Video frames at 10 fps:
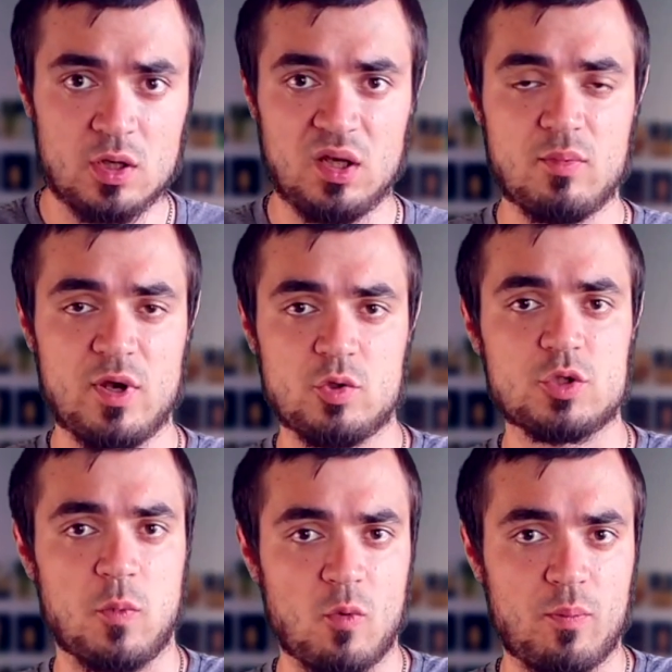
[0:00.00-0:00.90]
либо
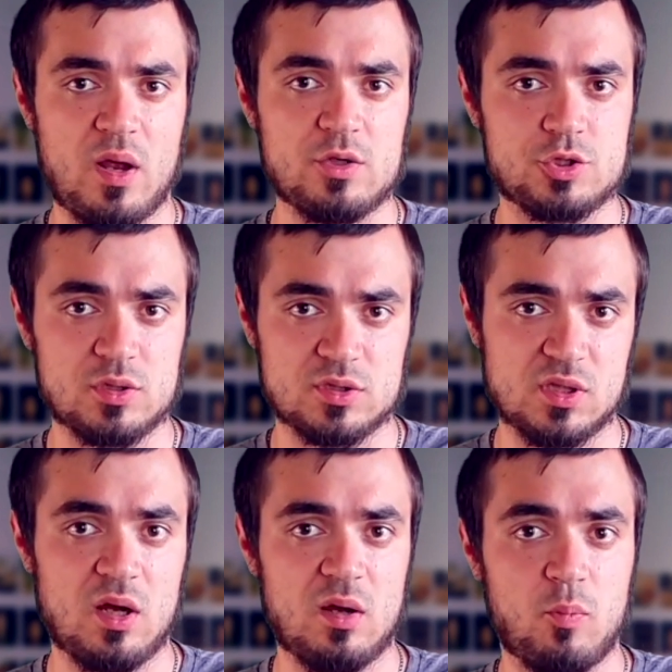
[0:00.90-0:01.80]
идешь покупаешь
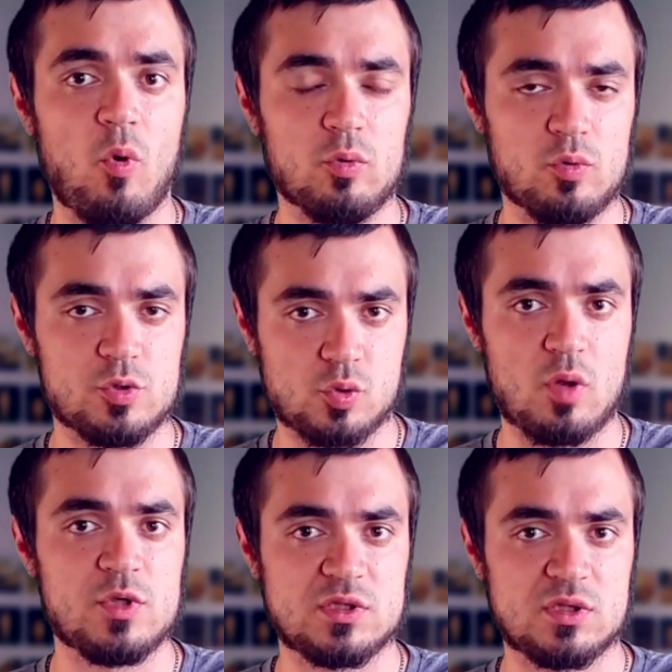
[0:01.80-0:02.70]
за полную
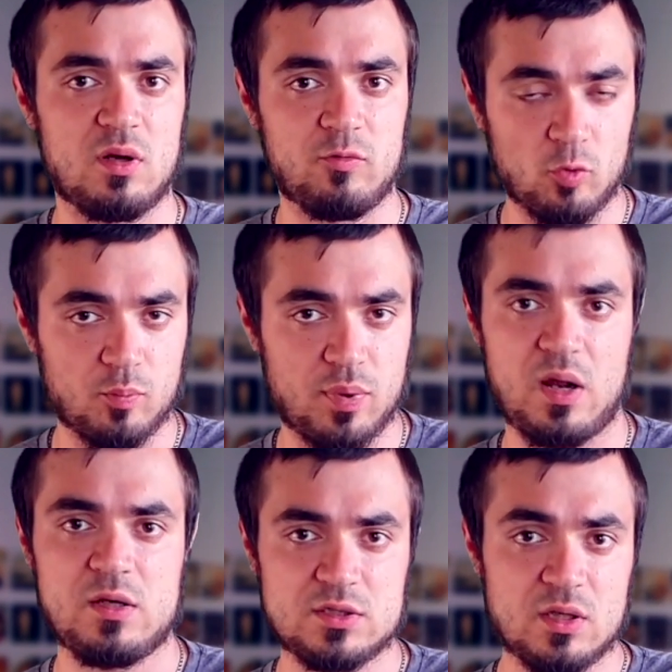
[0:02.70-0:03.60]
стоимость, за full
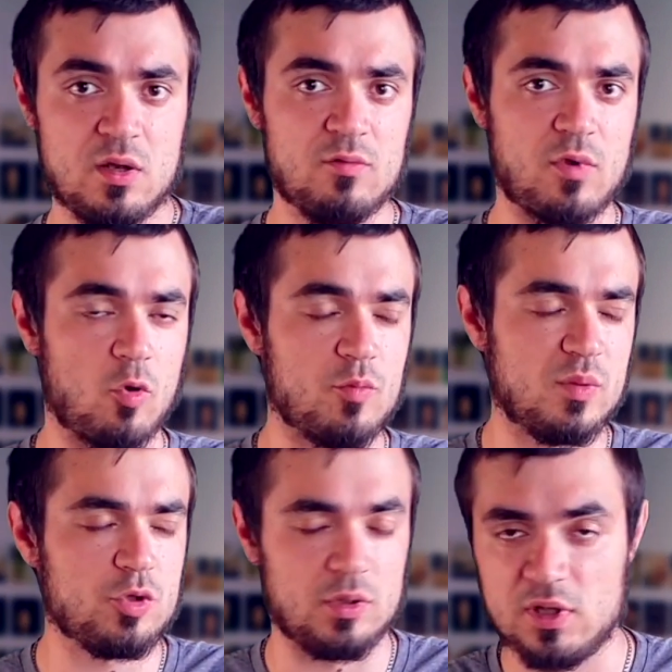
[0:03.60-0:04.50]
прайс в
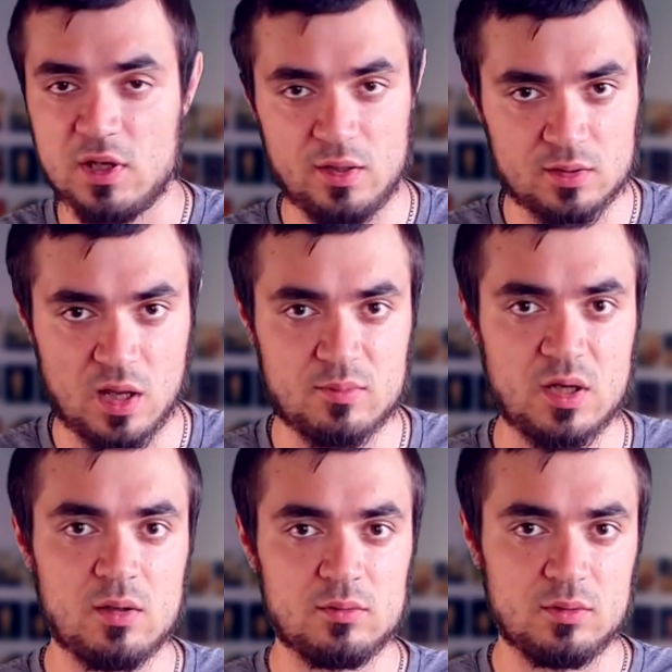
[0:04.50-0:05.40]
каком-нибудь не
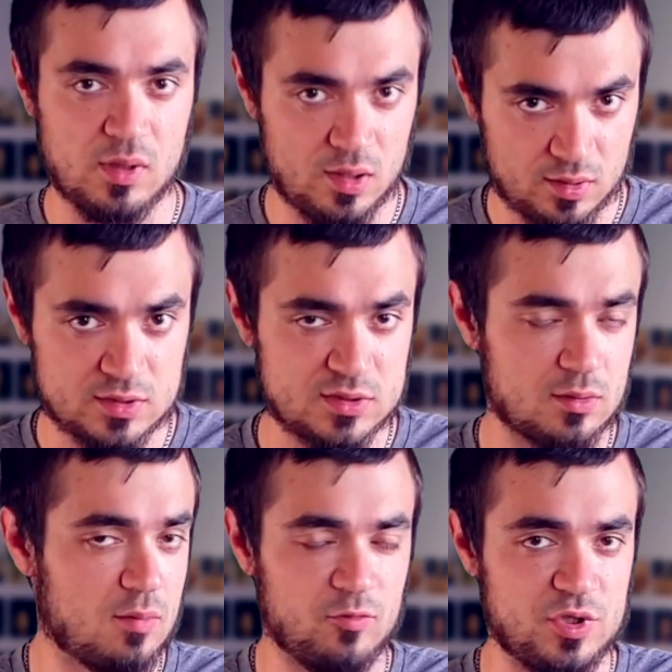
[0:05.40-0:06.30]
реклама DNS
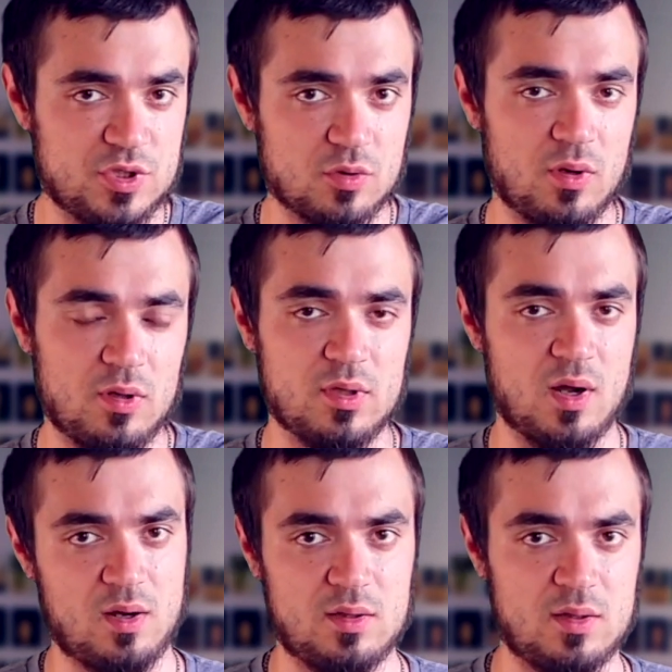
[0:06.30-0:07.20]
MVideo
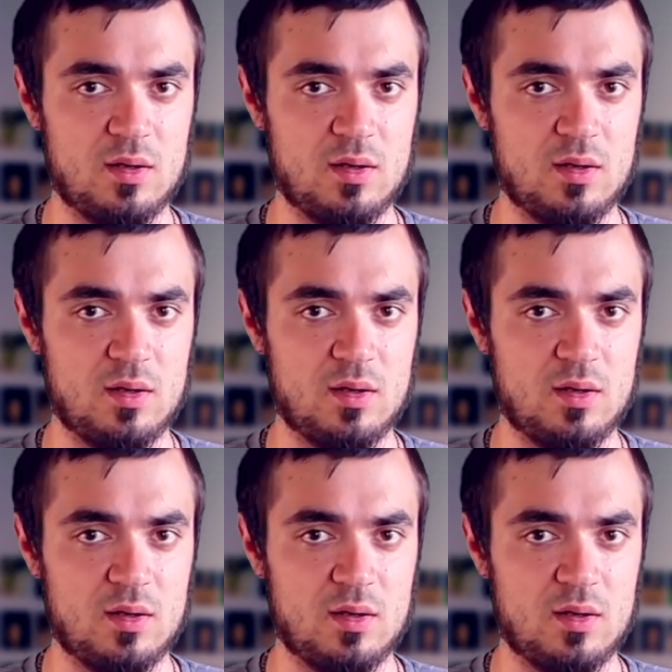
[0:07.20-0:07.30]
Eldorado.